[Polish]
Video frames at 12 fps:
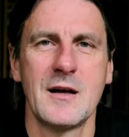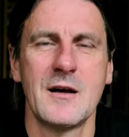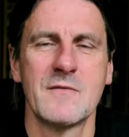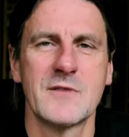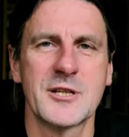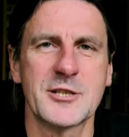
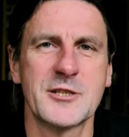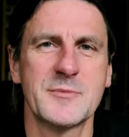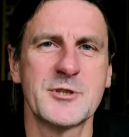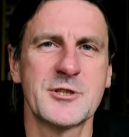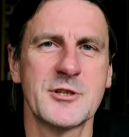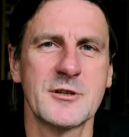W latach
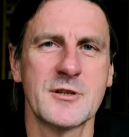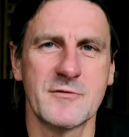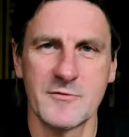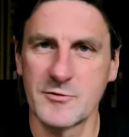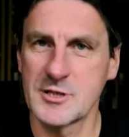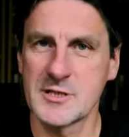70.
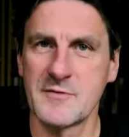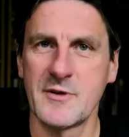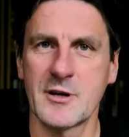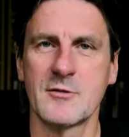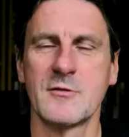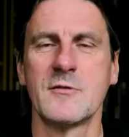w XX
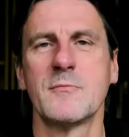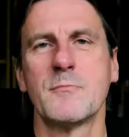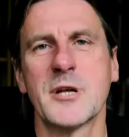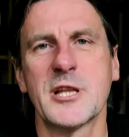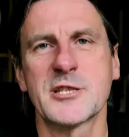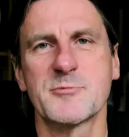wieku
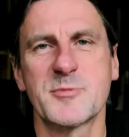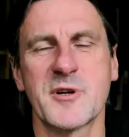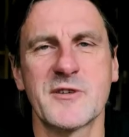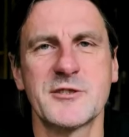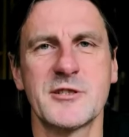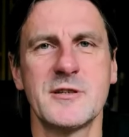badacze
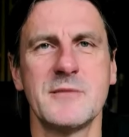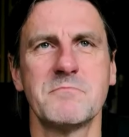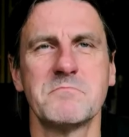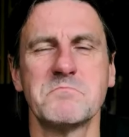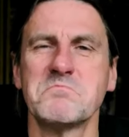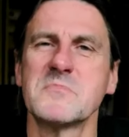przeprowadzili
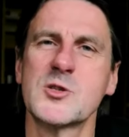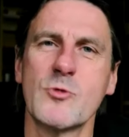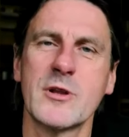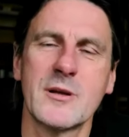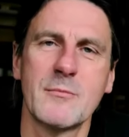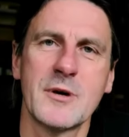
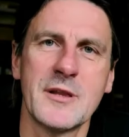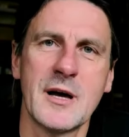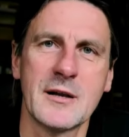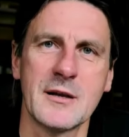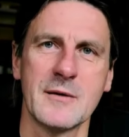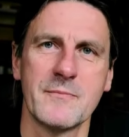słynne
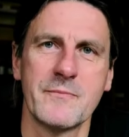badanie.